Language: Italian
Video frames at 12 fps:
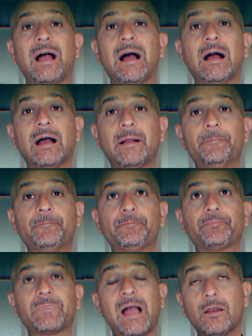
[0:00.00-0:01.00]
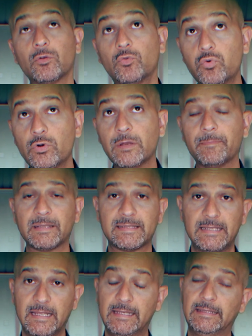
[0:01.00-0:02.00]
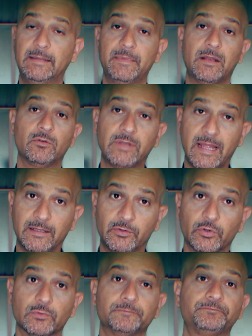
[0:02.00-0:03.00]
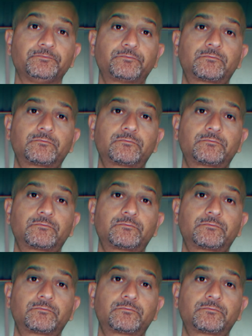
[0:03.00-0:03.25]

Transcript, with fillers: Um, alcuni pazienti mi hanno detto,